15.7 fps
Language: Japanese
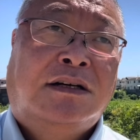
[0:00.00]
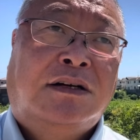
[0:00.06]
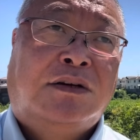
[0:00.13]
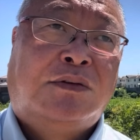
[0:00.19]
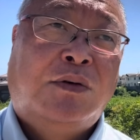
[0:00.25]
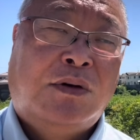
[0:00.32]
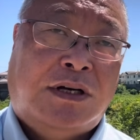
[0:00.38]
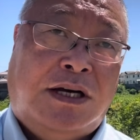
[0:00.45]

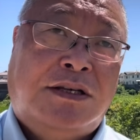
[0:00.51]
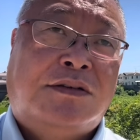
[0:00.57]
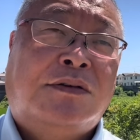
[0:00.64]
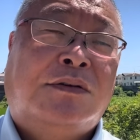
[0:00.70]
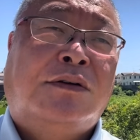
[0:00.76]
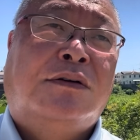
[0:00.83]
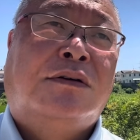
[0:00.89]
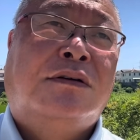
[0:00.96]
今回
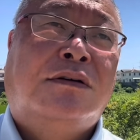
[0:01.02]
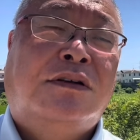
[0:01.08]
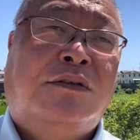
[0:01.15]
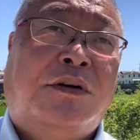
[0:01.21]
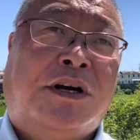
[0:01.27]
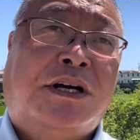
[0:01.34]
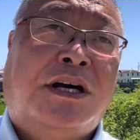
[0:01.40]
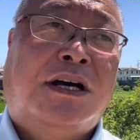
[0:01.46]
その
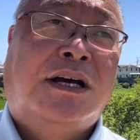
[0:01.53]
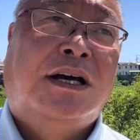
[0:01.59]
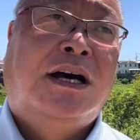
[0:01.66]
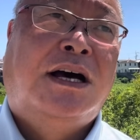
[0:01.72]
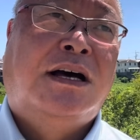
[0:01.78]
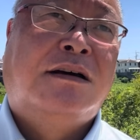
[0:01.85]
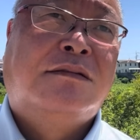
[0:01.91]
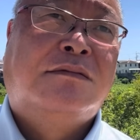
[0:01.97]
違和感
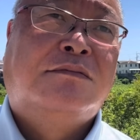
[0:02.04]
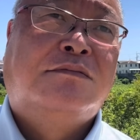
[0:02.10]
が、